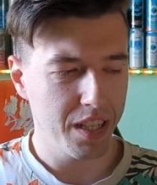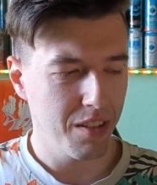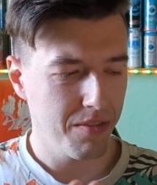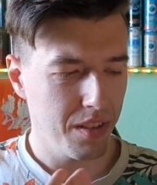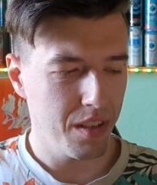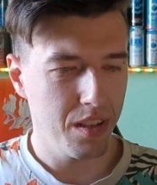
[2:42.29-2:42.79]
магазинов,
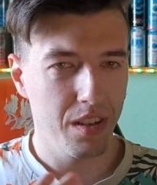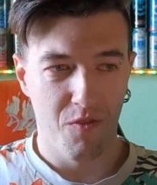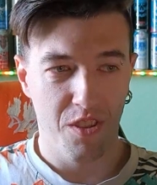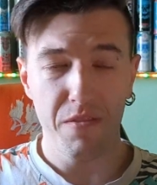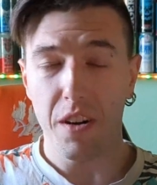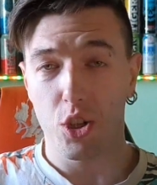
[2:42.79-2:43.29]
и
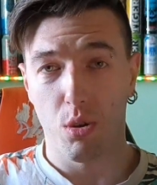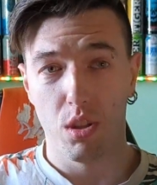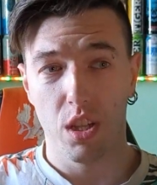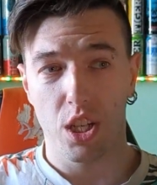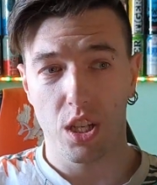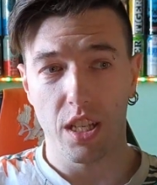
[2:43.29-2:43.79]
не факт, что он
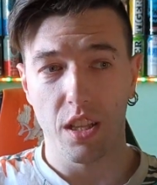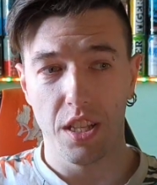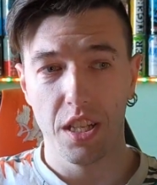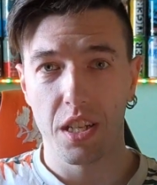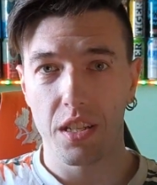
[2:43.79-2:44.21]
даже этот тигр